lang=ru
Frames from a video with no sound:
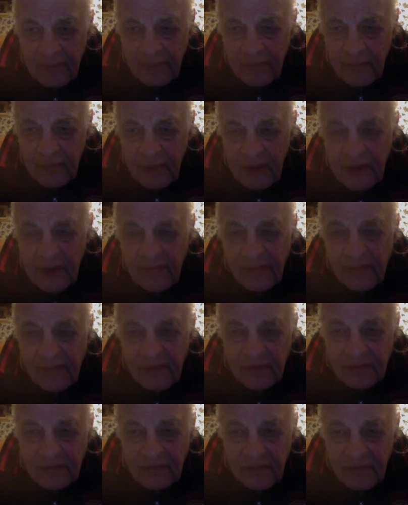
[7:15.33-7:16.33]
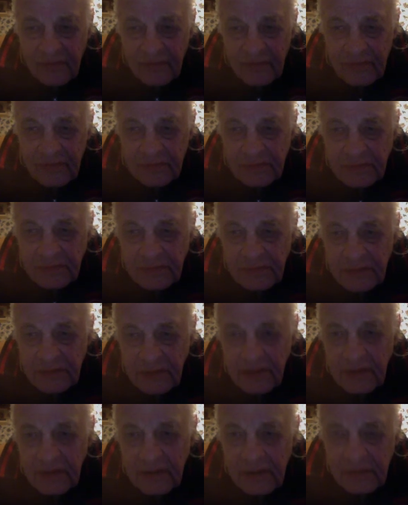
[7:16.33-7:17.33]
Лев Орлов
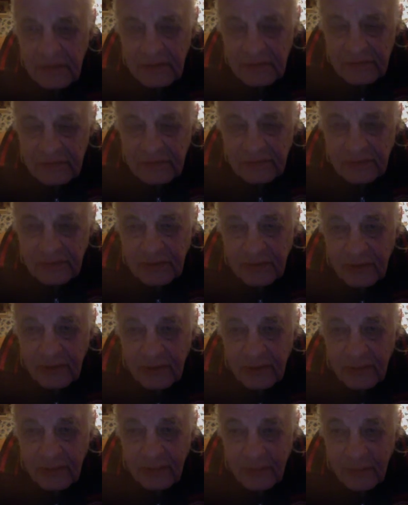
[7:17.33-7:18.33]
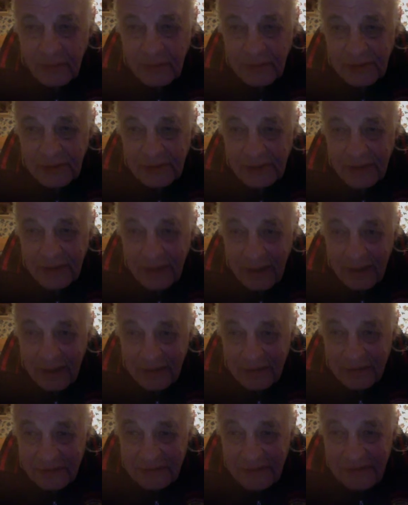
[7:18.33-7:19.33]
и что-то будет сразу.
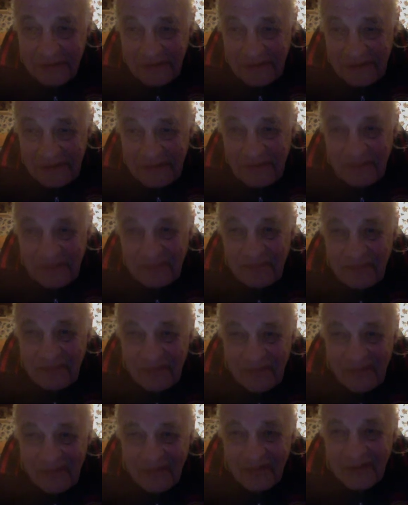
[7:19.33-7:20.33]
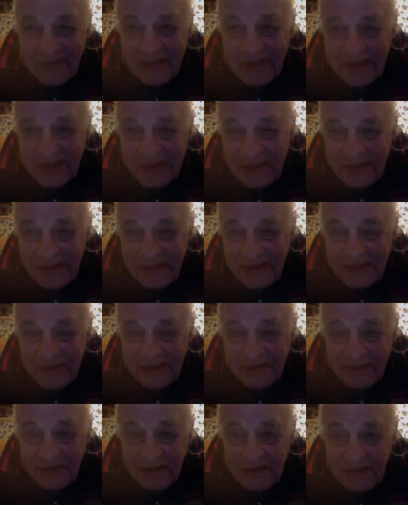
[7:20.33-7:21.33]
Вот такие
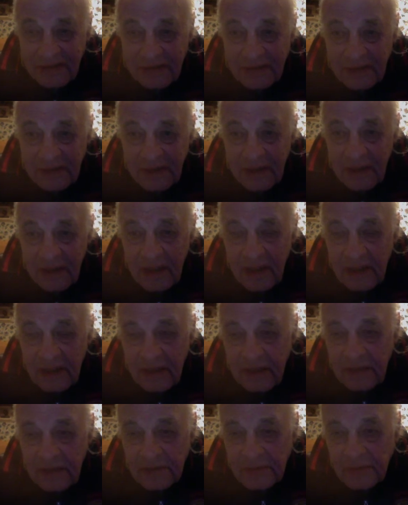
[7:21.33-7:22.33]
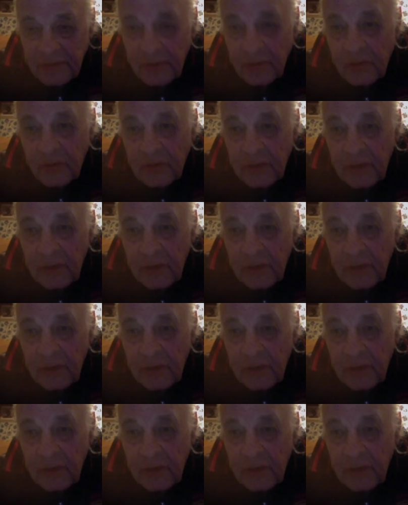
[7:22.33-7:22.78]
дела. Ну,